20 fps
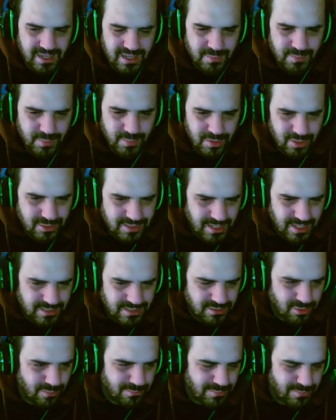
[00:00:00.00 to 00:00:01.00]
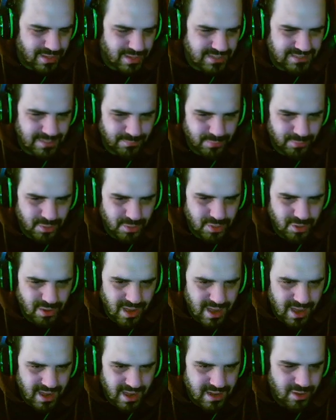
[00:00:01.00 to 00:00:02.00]
y por lo tanto más apoyo
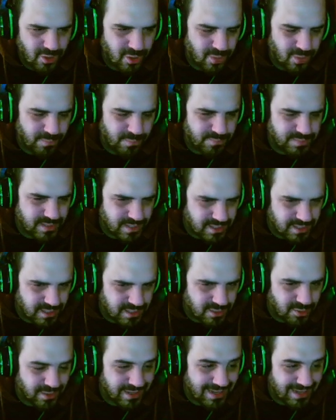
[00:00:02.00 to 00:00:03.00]
han obtenido.